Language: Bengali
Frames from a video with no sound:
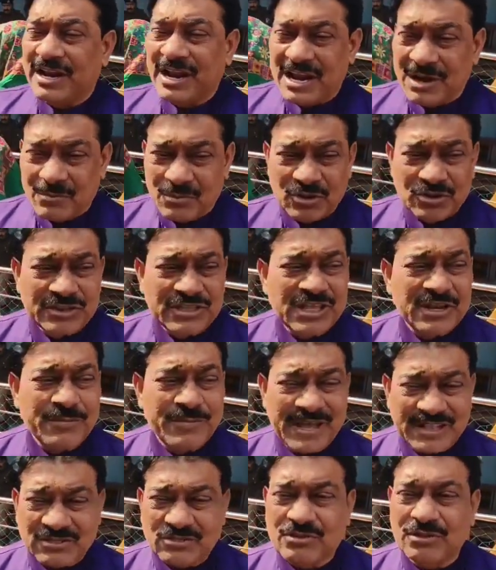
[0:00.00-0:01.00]
রেলমন্ত্রীর
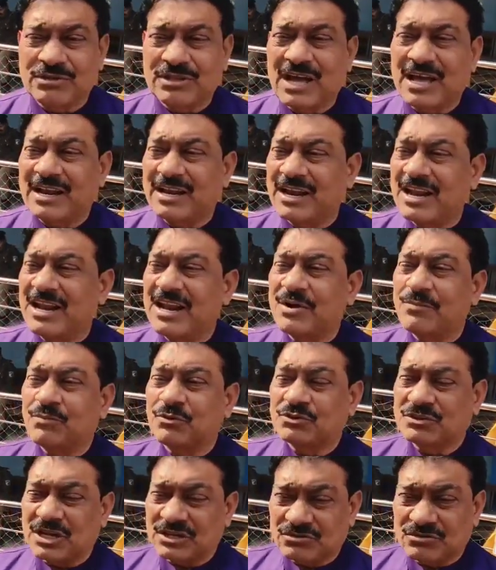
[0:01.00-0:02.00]
ব্যর্থতা রেলের
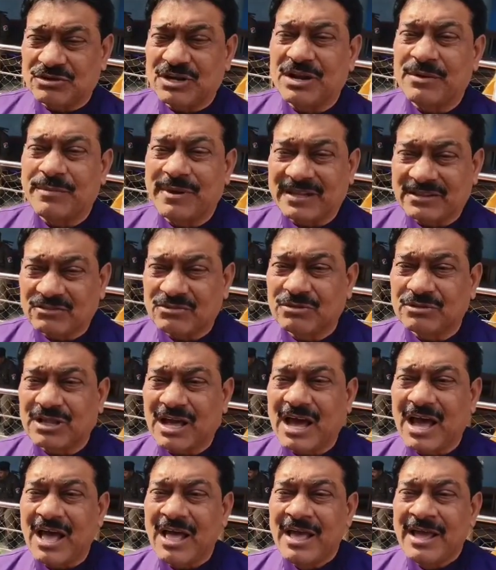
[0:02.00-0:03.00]
প্রশাসনের
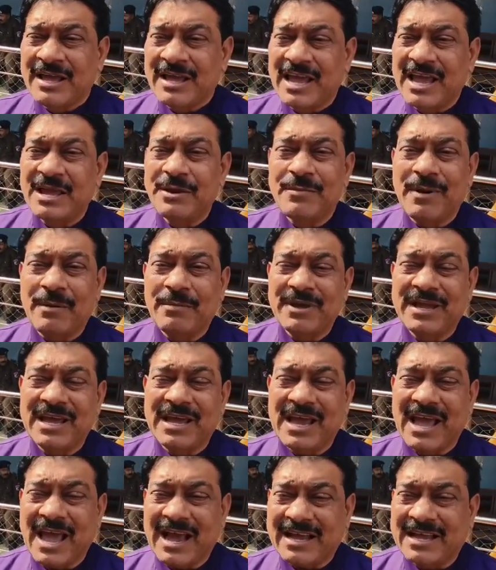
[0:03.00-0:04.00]
ব্যর্থতা এইভাবে
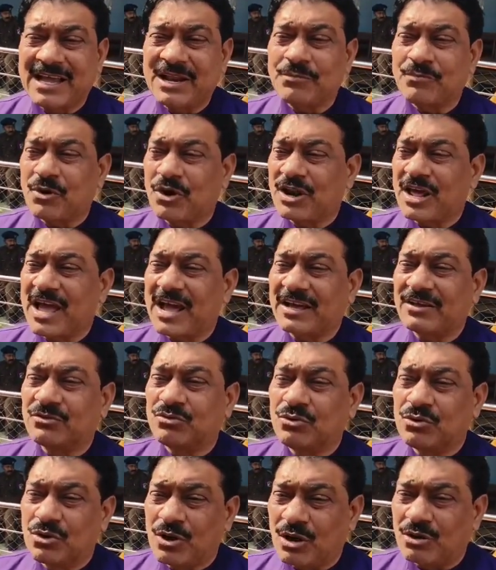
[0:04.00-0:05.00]
একের পর এক
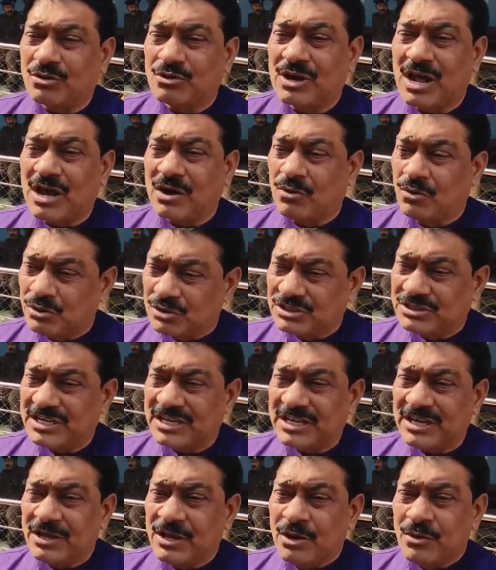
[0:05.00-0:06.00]
দুর্ঘটনা
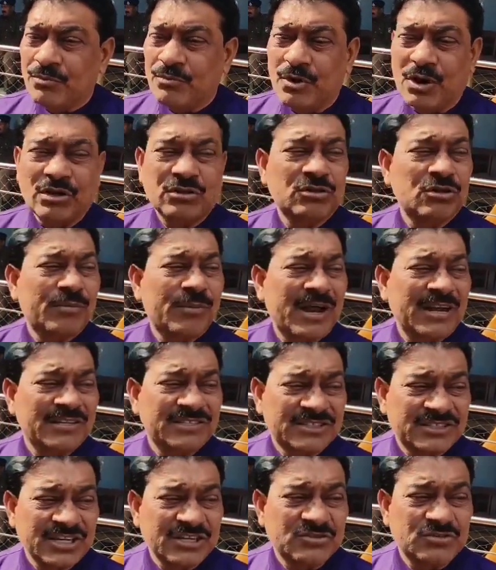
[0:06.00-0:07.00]
ঘটছে বর্ধমান
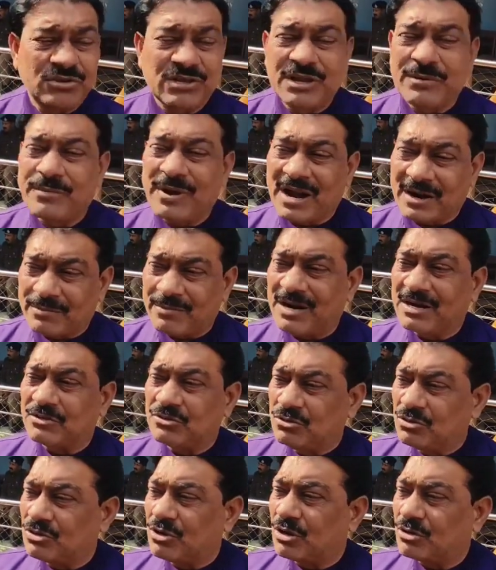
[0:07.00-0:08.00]
স্টেশনে বারবার
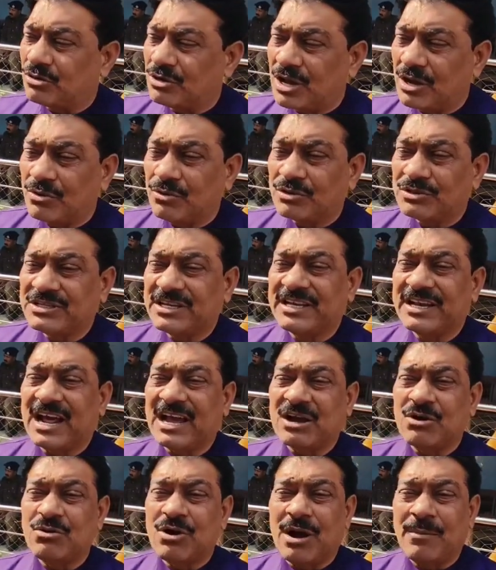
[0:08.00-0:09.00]
দুর্ঘটনা ঘটছে এর
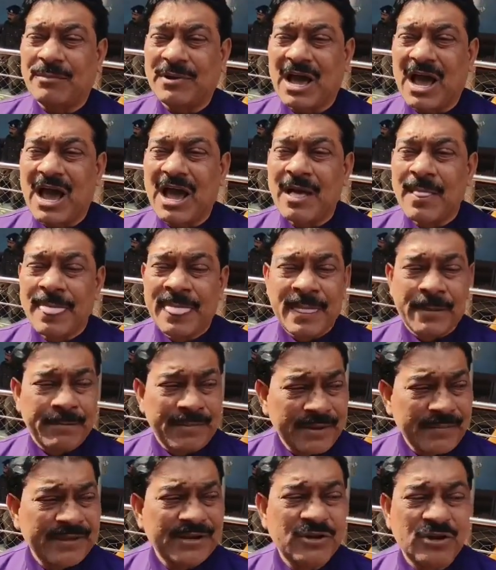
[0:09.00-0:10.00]
আগেও আমরা
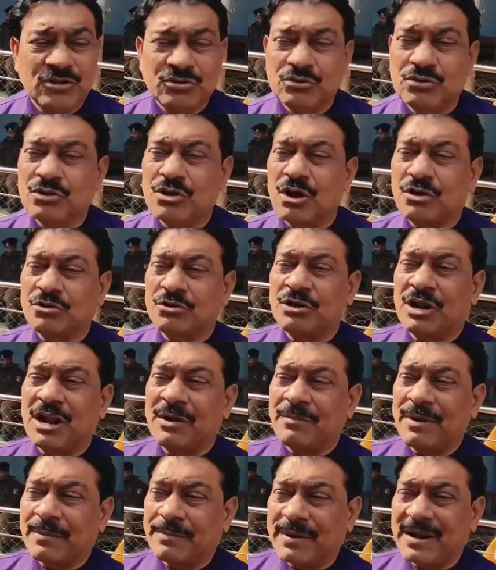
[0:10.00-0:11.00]
বিভিন্ন
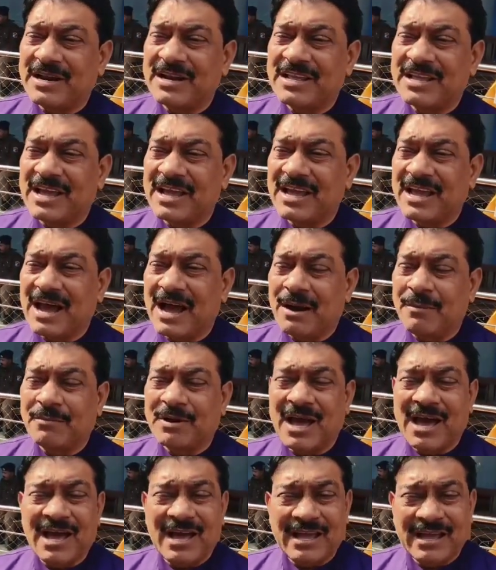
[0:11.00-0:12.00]
দুর্ঘটনার ব্যাপার নিয়ে
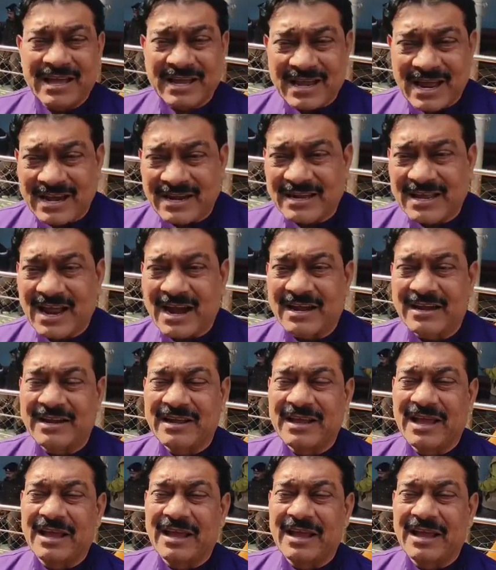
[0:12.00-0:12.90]
আমরা এখানকার